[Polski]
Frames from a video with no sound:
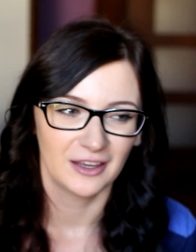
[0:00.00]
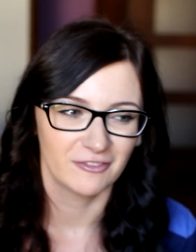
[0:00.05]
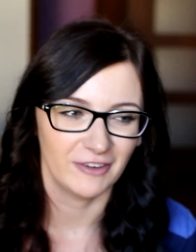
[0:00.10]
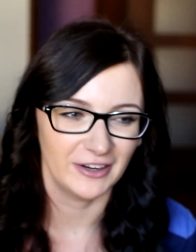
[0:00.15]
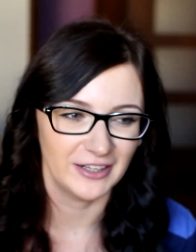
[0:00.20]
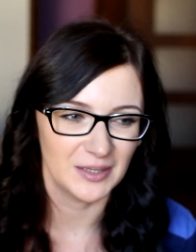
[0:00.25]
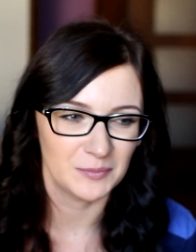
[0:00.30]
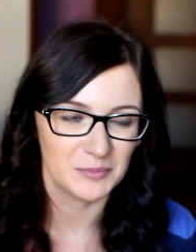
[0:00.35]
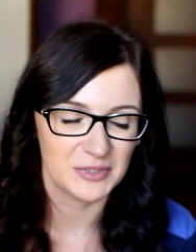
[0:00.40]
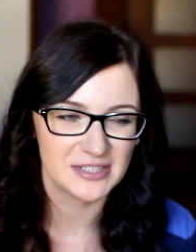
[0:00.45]

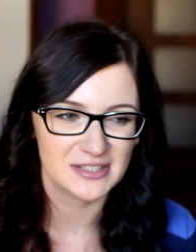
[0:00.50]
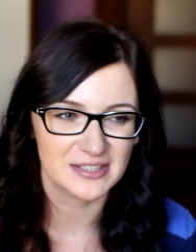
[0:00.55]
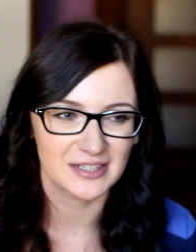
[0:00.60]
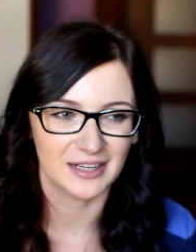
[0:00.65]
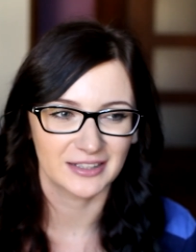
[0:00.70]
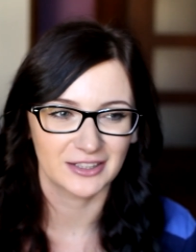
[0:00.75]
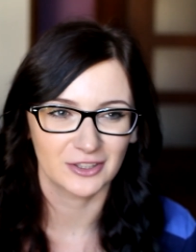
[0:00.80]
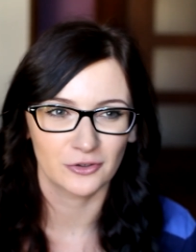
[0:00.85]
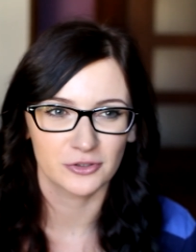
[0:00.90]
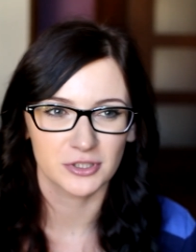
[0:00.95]
Fajne miejsce,
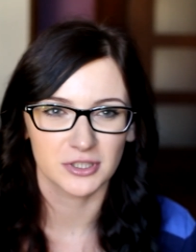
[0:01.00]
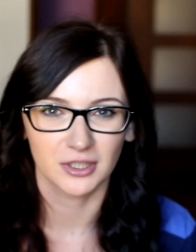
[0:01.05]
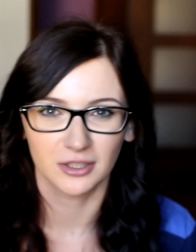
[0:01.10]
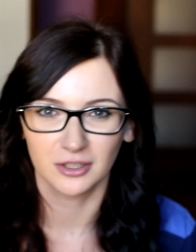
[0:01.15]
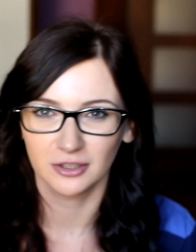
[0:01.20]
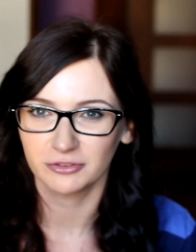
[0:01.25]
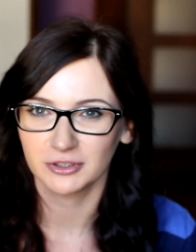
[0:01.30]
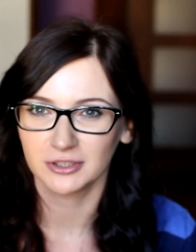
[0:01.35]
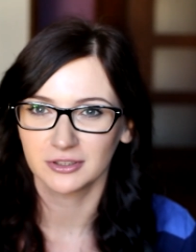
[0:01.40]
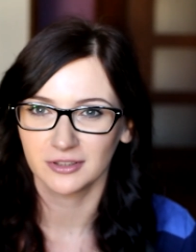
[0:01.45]
dlatego że te
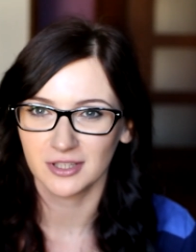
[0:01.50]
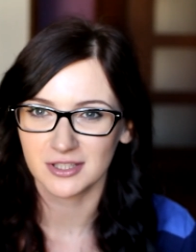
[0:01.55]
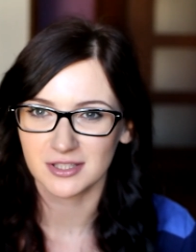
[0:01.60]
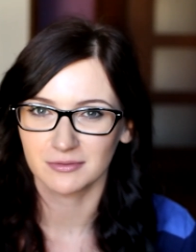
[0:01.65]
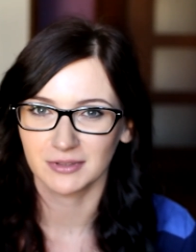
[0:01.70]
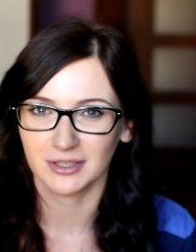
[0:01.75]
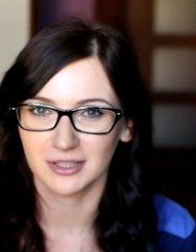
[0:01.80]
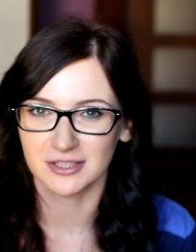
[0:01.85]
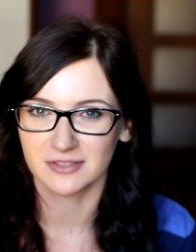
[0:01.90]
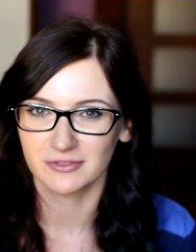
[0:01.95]
gofry to nie
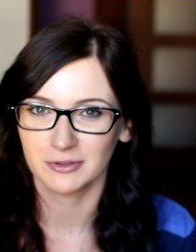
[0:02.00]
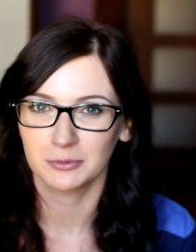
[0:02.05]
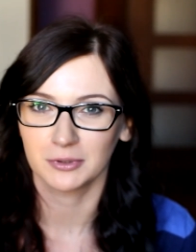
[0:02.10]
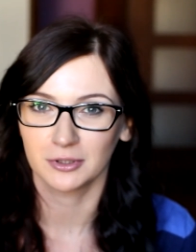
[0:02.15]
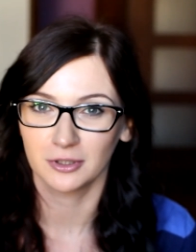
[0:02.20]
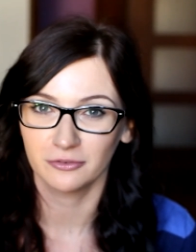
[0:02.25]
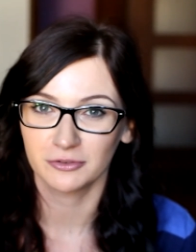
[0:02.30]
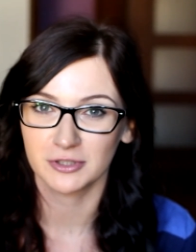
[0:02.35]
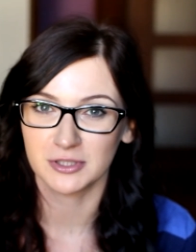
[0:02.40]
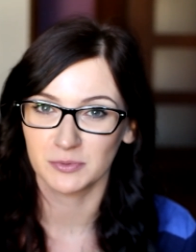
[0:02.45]
są takie
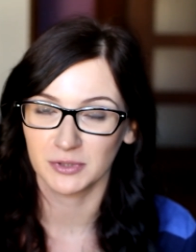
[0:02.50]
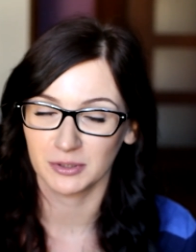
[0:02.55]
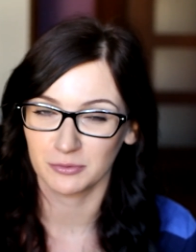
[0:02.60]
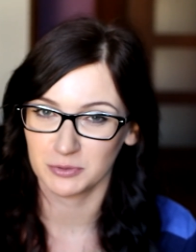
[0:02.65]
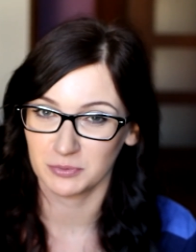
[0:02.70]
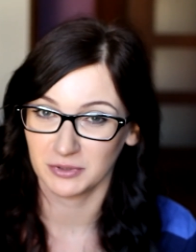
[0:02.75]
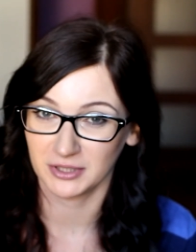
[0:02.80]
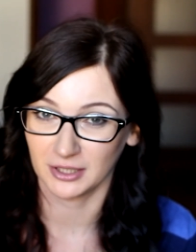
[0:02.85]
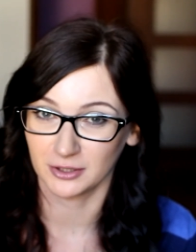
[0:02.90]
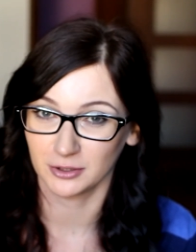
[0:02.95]
zwykłe gofry z bitą
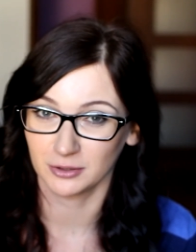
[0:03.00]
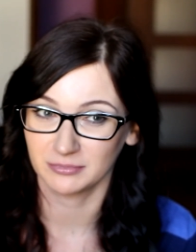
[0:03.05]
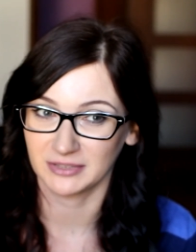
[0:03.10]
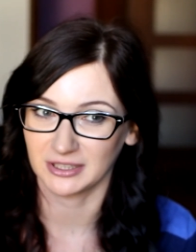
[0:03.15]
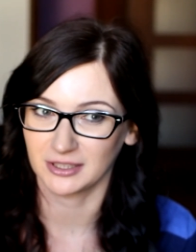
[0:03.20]
śmietaną,